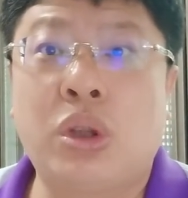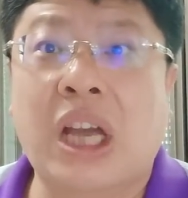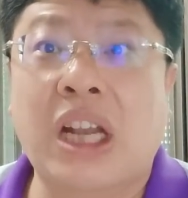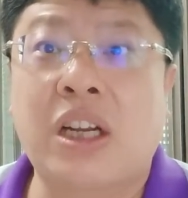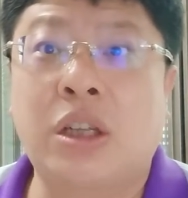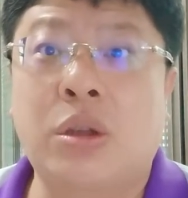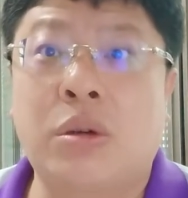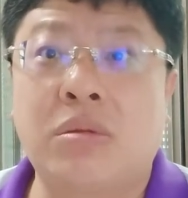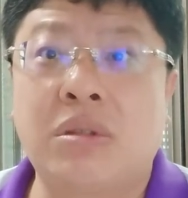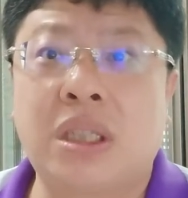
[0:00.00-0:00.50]
他
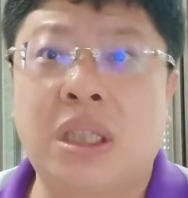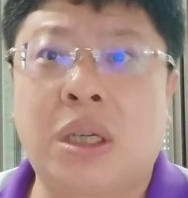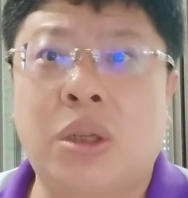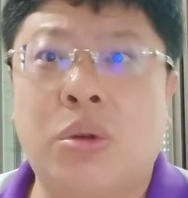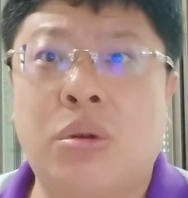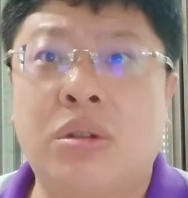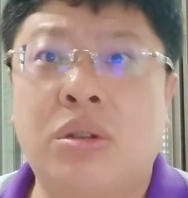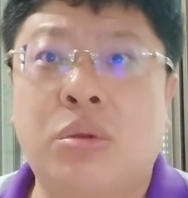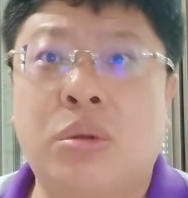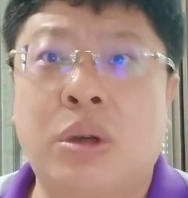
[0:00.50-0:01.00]
的同志
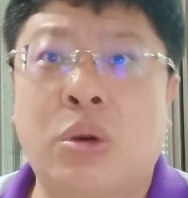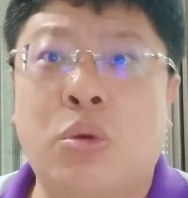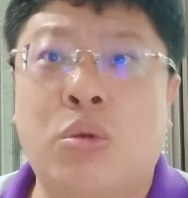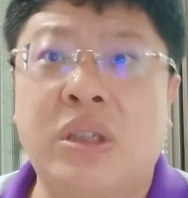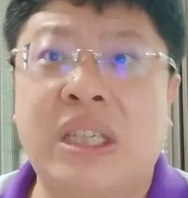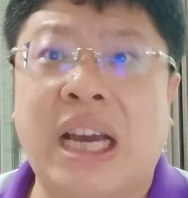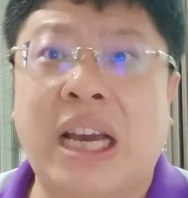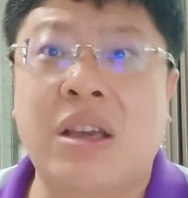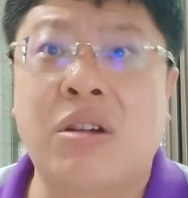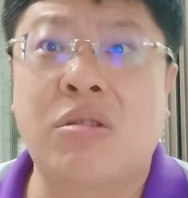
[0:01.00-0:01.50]
很多是对
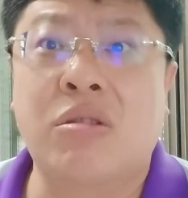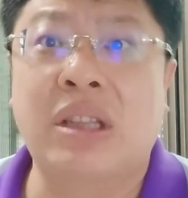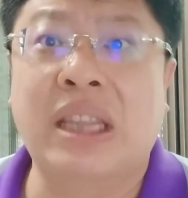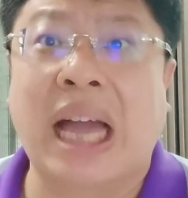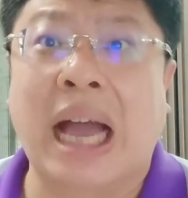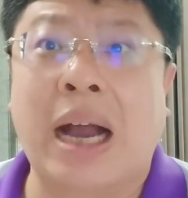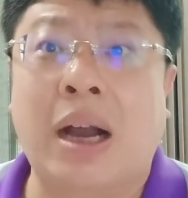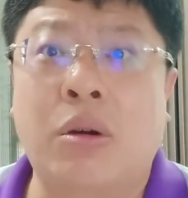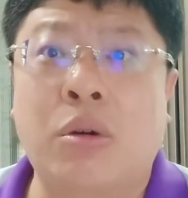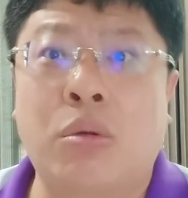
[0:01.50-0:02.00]
国家有
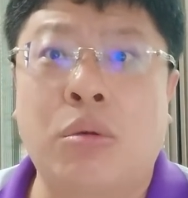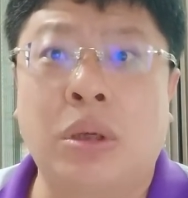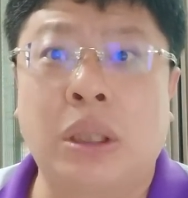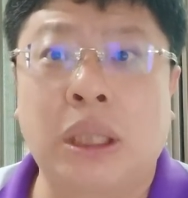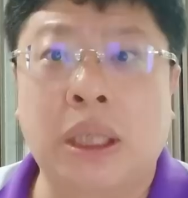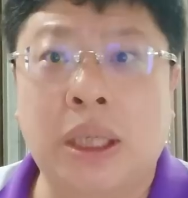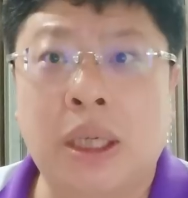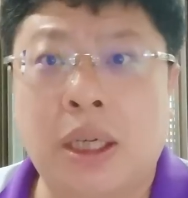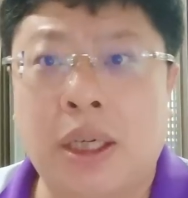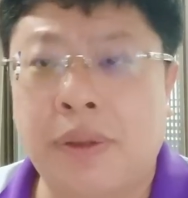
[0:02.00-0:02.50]
大功
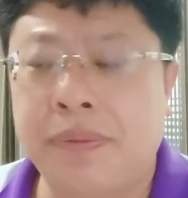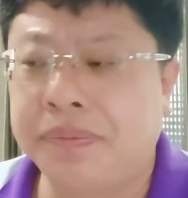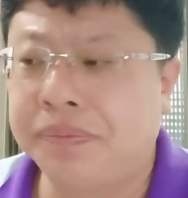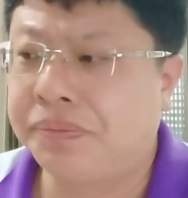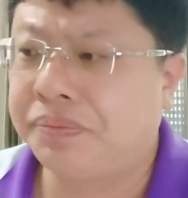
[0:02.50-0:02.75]
的啊，